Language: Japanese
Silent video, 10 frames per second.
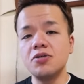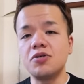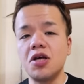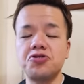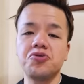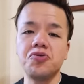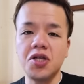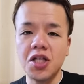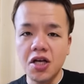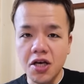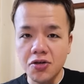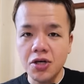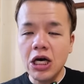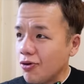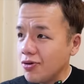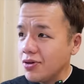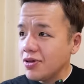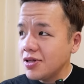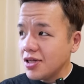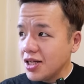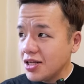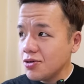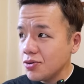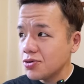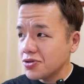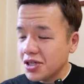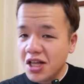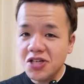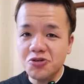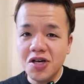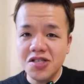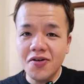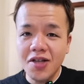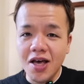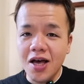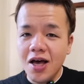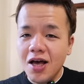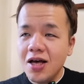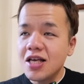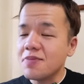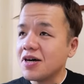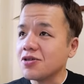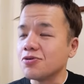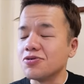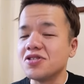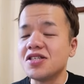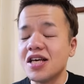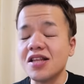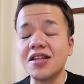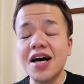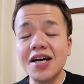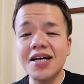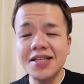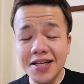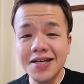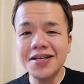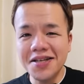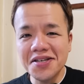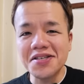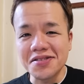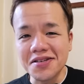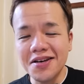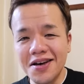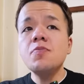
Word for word: ある定食をいただける。こんなにお得な定食屋さんはね、今のご時世なかなかないです。